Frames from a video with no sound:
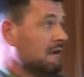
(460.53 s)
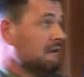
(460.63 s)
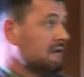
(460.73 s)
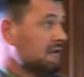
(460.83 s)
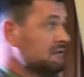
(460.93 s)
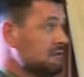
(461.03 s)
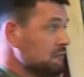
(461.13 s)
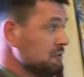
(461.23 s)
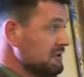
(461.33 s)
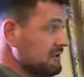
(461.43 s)
Итак,
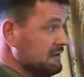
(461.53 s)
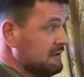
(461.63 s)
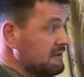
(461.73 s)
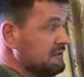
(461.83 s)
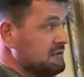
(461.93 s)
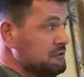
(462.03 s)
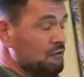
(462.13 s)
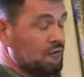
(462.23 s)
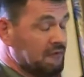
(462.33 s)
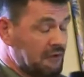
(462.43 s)
что же
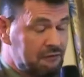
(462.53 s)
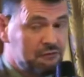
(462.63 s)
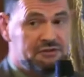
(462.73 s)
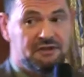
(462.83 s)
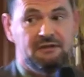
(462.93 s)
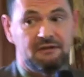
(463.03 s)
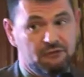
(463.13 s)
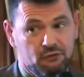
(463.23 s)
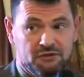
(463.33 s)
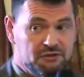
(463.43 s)
еще нарушение,
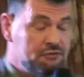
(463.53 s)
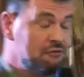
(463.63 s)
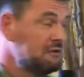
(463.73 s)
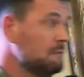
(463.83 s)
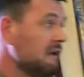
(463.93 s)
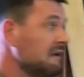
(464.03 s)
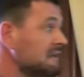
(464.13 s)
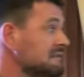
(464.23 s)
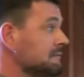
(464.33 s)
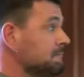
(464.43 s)
но еще не
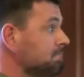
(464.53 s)
болезнь?